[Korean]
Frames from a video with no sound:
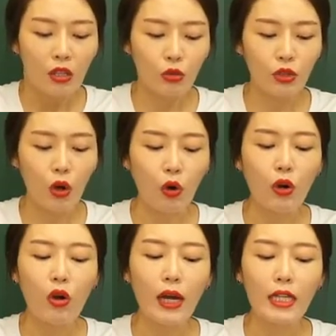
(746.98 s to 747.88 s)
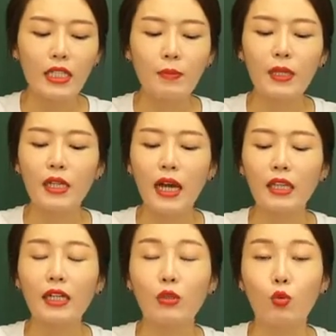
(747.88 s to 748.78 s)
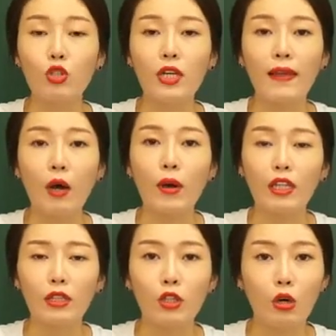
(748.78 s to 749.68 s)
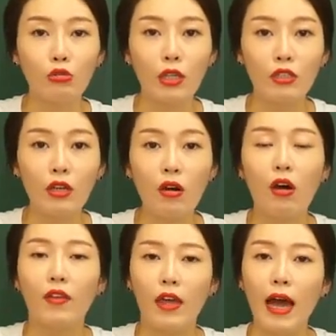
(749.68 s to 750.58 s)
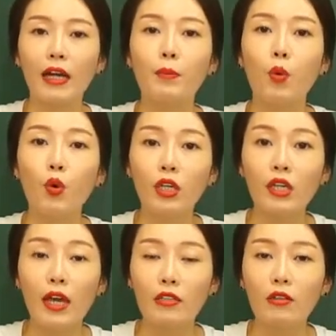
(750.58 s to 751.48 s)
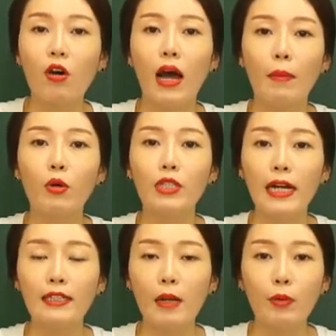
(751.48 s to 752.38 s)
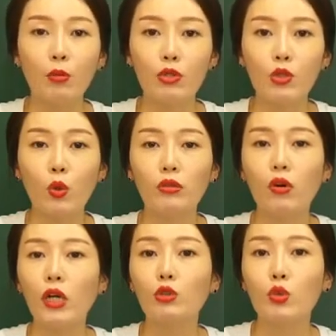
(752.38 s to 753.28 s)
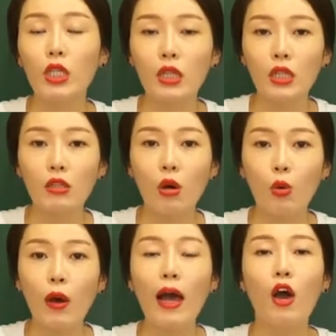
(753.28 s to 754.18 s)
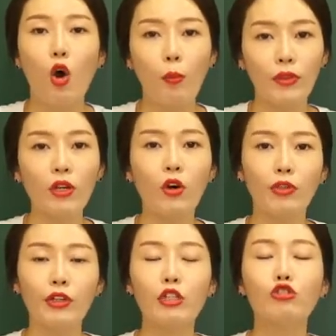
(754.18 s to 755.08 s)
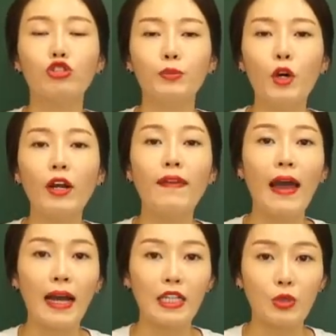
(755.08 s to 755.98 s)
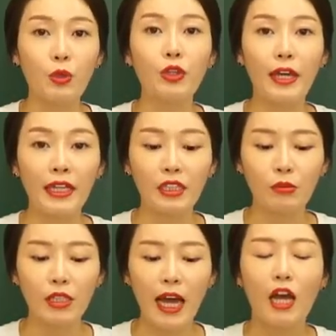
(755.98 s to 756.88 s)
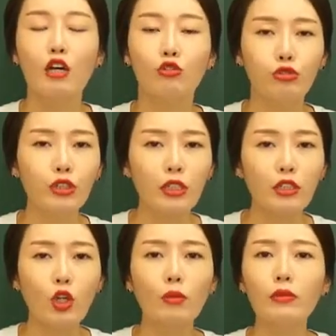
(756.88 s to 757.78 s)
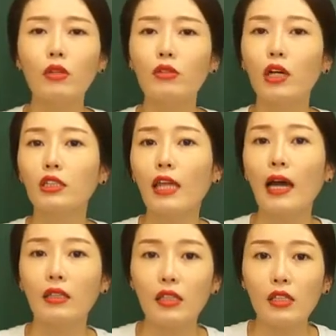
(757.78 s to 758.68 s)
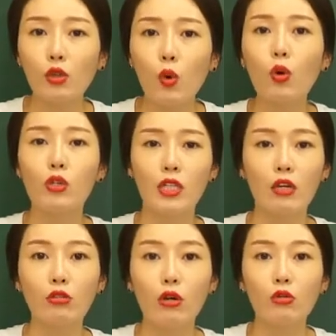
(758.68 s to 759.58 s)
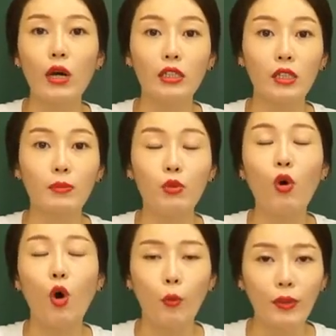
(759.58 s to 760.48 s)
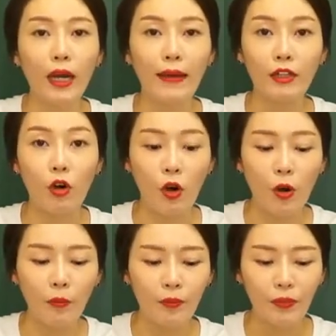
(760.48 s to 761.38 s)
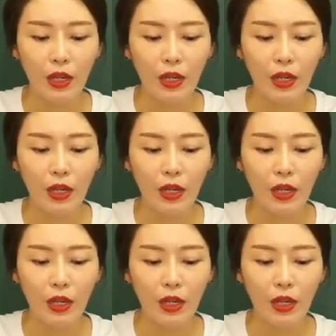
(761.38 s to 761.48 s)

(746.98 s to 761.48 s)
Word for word: 그리고 여러 가지 빈칸이 그 동시에 나와 있는 경우에는요. 네, 아래 보기에서 한번 잘 살펴보시고 들어갈 수 있는 것과 없는 것들을 구별해 나가시면 되겠습니다. 굳이 처음부터 끝까지 다 읽고 채우려고 하실 필요 없다라는 거